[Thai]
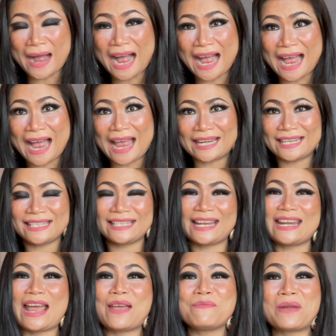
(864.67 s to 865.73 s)
บาท ดิ
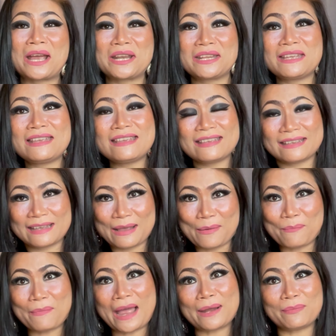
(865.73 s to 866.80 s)
ฉันได้มา
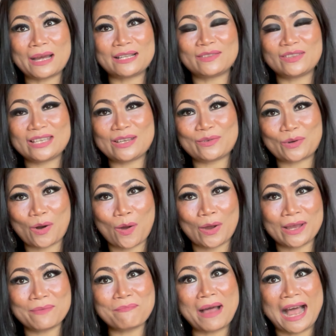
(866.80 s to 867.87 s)
ที่
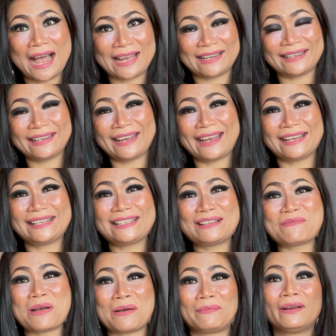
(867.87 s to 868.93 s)
8,400 บาทนะคะคื
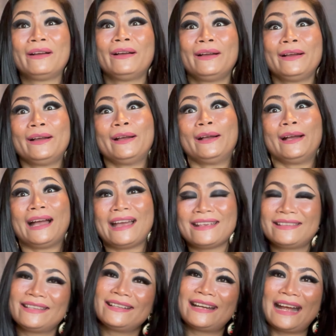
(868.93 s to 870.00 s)
อแบบให้
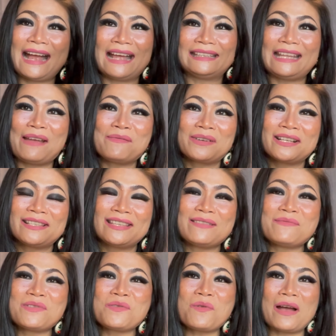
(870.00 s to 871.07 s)
ซื้อราคาเต็มคือซื้
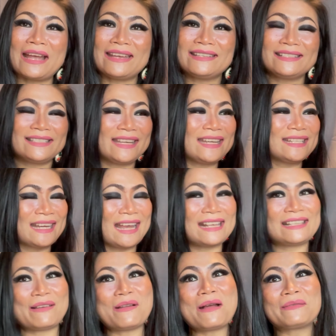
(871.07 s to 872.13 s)
อไม่ไหวจริง ๆ นะ
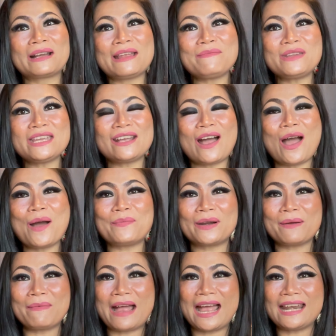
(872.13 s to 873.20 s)
คะสำหรับคลิปนี้ก็ป
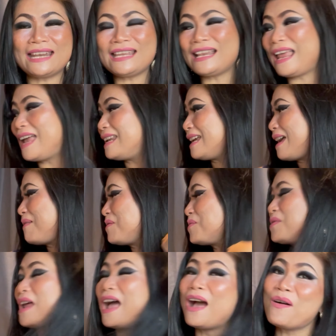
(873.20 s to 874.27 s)
ระมาณนี้แหละนะคะมิ
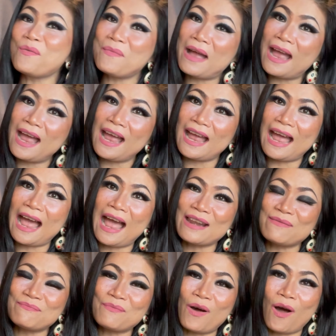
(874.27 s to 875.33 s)
นุษเอามาอั
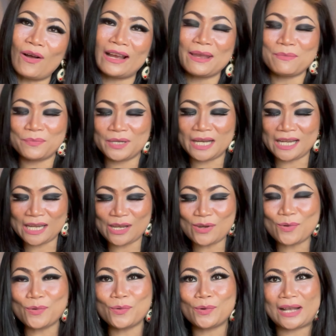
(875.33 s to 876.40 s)
นบ็อกให้เพื่อนได้
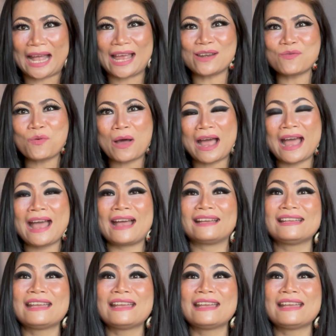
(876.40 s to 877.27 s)
ดูกันว่า